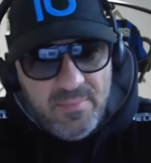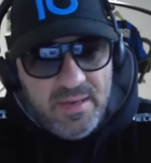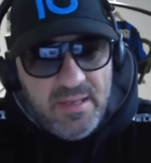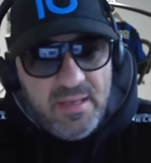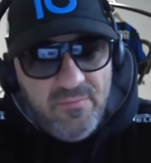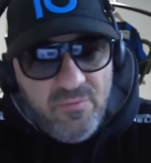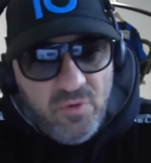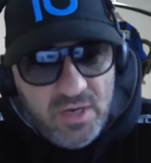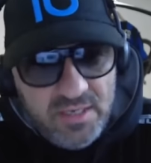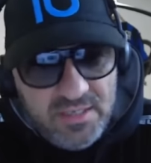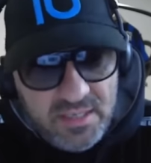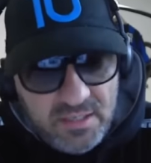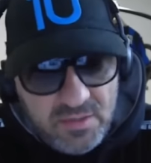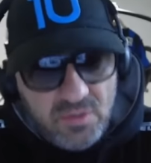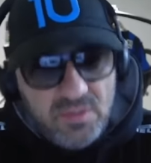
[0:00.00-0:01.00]
per chi
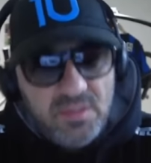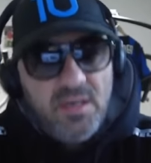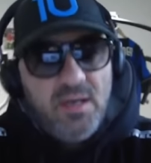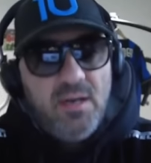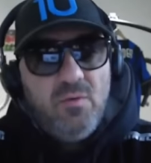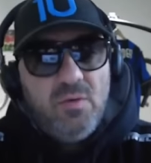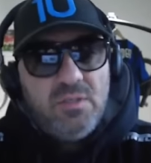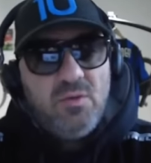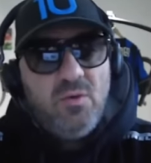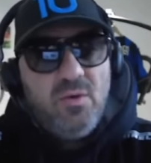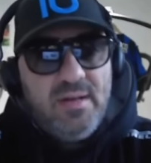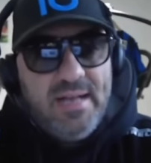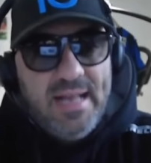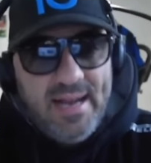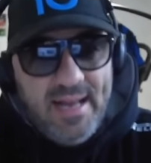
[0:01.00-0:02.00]
volesse sostenere
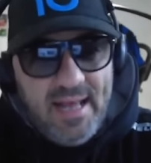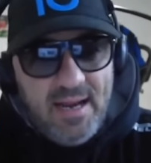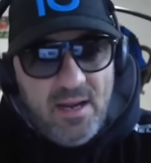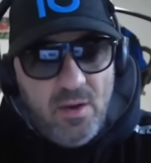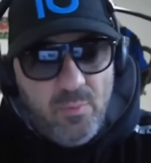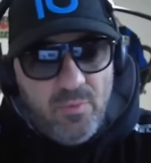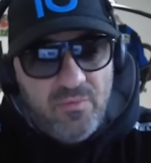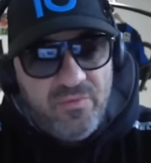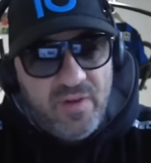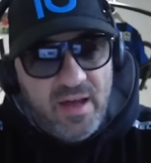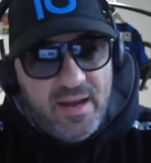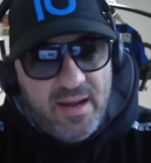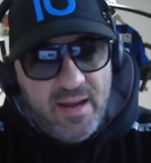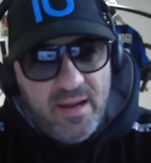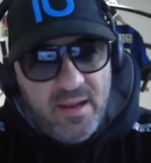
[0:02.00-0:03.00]
questo canale lo può
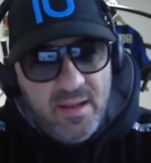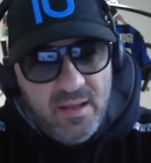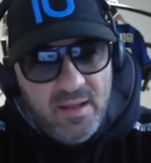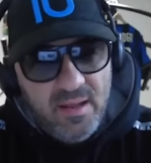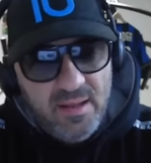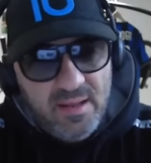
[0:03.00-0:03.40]
fare